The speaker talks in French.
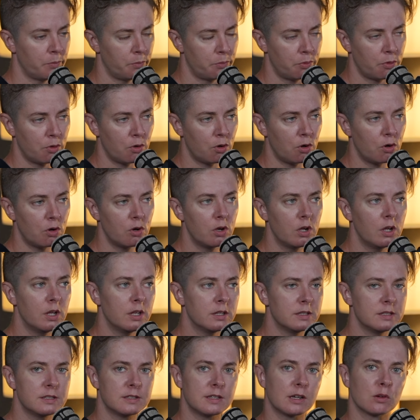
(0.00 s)
Prends
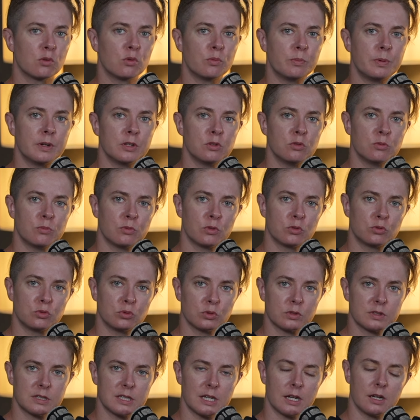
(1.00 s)
des accompagnements
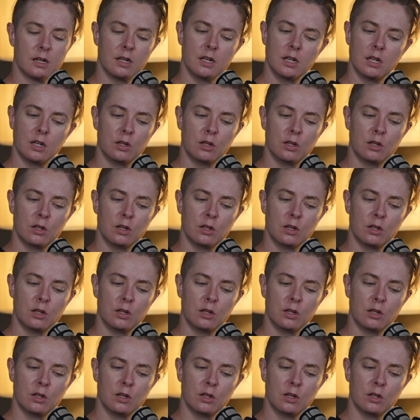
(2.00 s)
sur ça.